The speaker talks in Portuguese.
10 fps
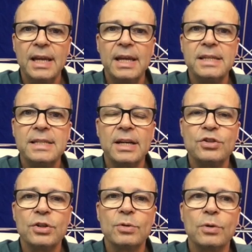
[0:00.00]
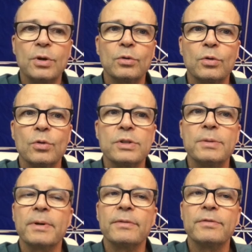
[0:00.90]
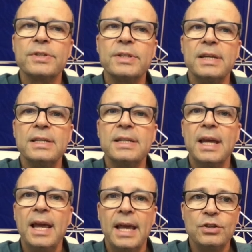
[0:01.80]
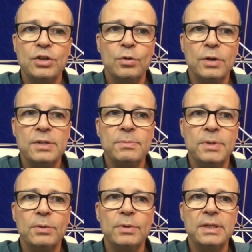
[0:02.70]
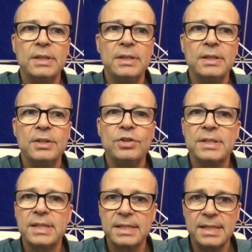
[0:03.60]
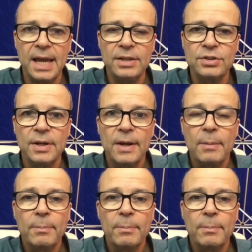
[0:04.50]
Esse artigo que eu trouxe para vocês é de 2017.